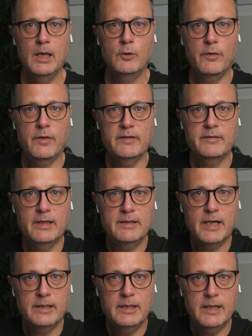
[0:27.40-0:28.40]
Entonces, se
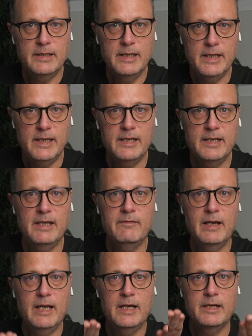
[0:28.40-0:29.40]
trata de
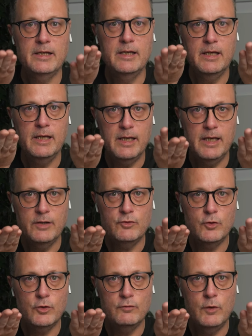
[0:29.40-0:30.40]
nivelar
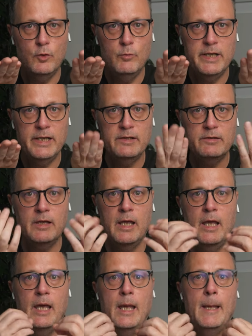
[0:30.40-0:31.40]
estos volúmenes
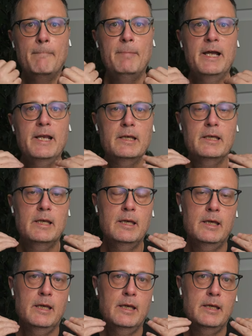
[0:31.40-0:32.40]
para
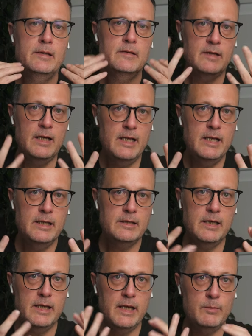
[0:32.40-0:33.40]
que en salida
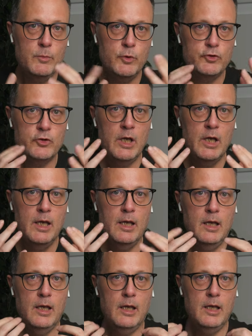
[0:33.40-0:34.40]
tengamos
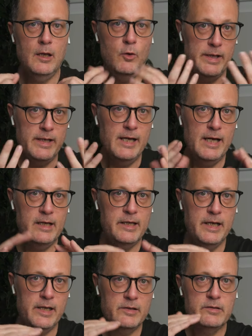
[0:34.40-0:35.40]
eh, lo ideal
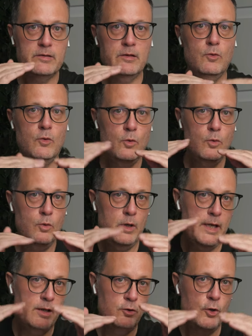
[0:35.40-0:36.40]
que es
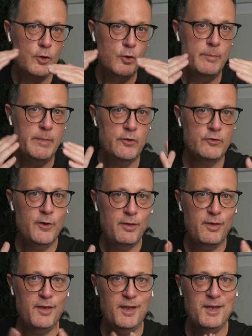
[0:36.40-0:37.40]
en torno a menos
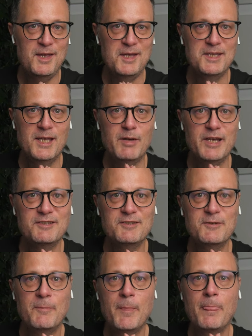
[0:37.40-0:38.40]
12 dB,
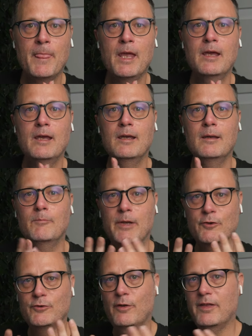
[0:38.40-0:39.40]

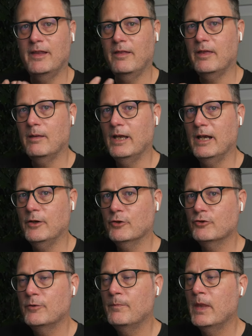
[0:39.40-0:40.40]
menos 12
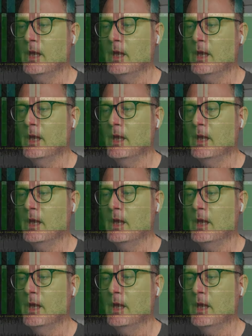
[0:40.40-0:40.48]
decibelios.